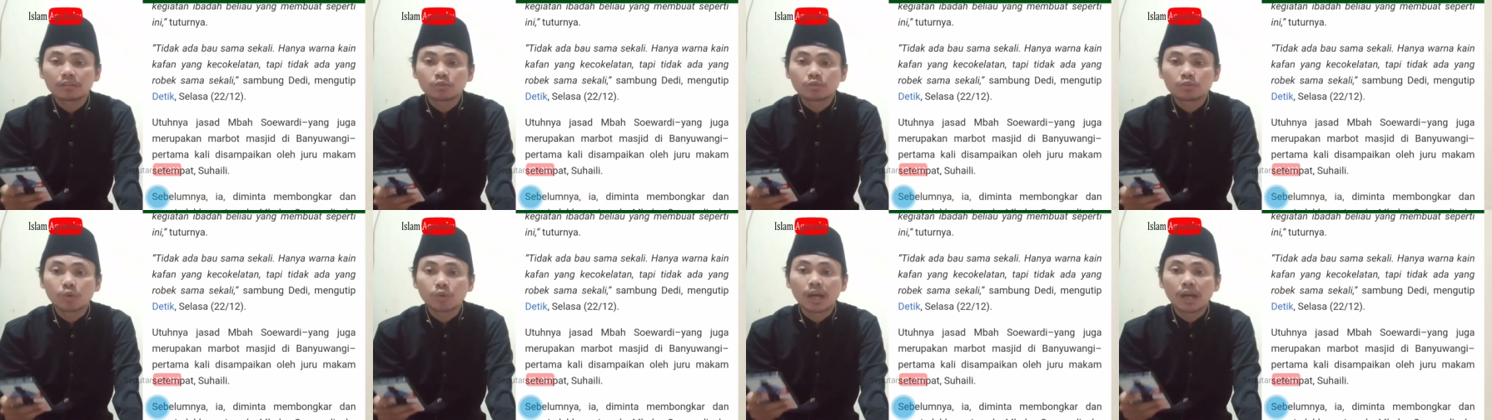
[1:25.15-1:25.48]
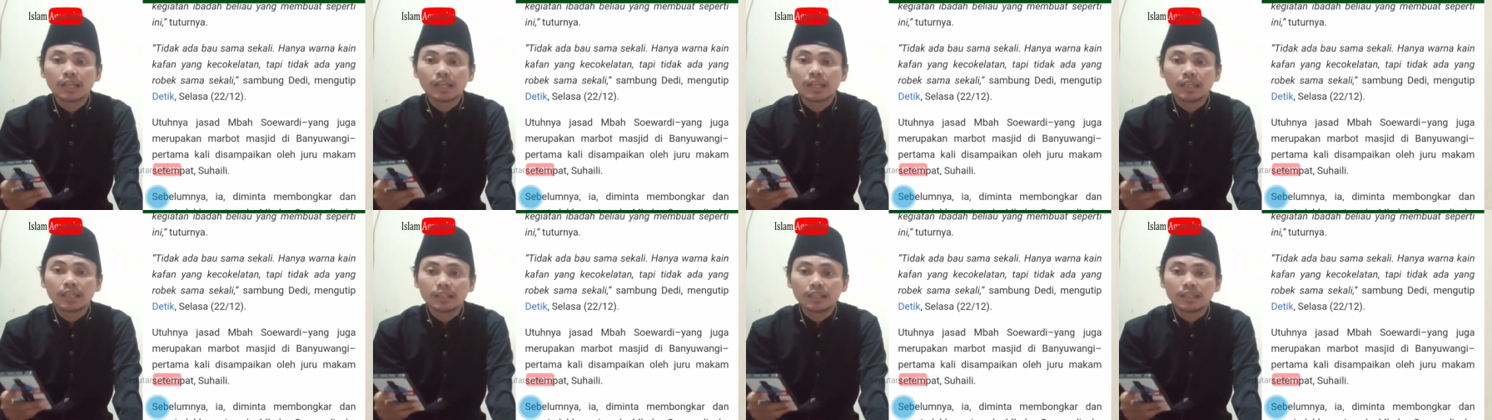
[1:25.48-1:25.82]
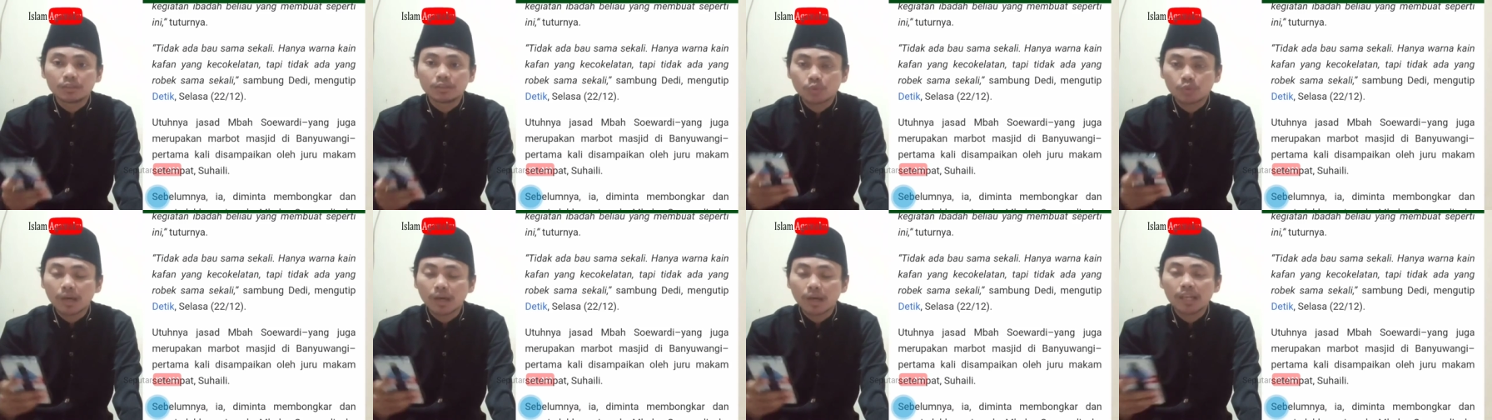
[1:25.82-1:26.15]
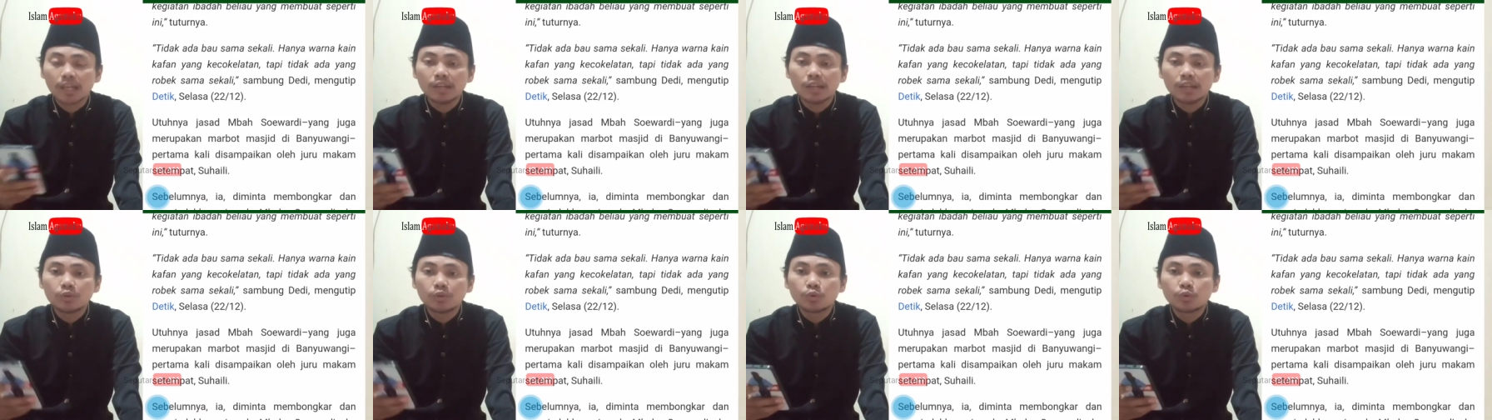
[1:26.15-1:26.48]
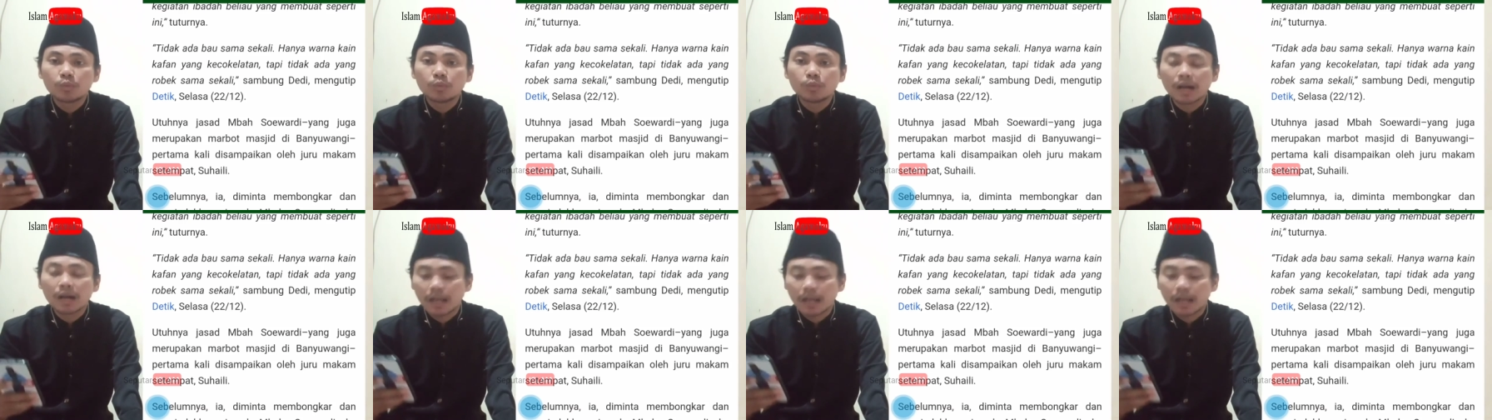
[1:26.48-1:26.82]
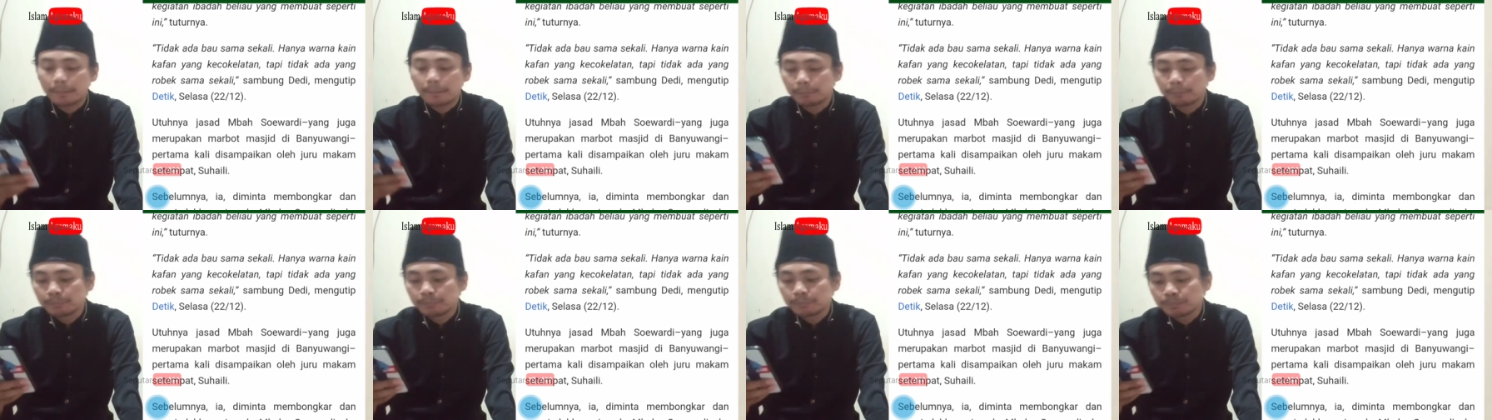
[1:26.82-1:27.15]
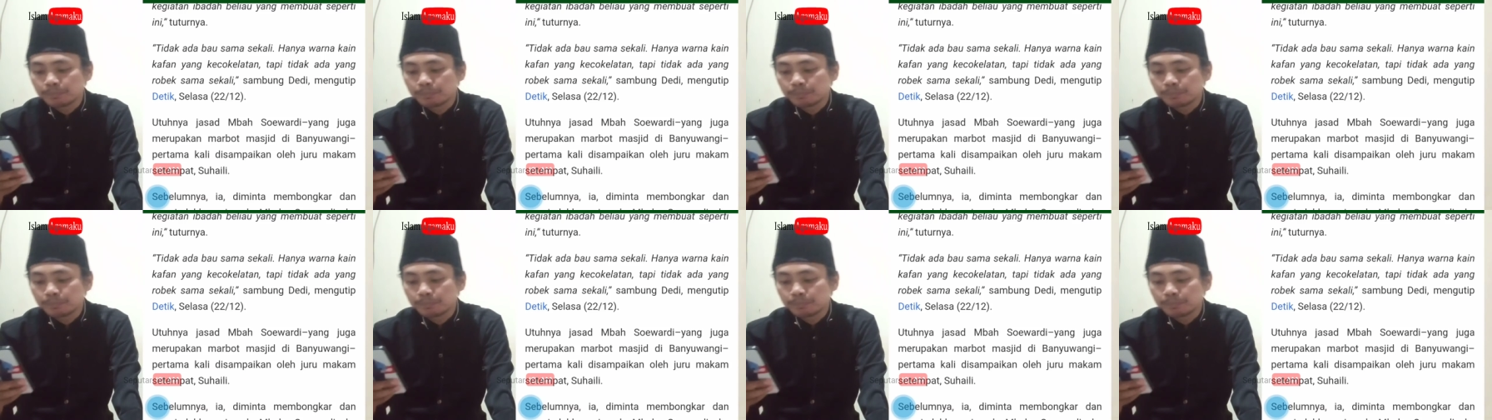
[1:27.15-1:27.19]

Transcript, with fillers: Suhaili. Suhaili di juru makam.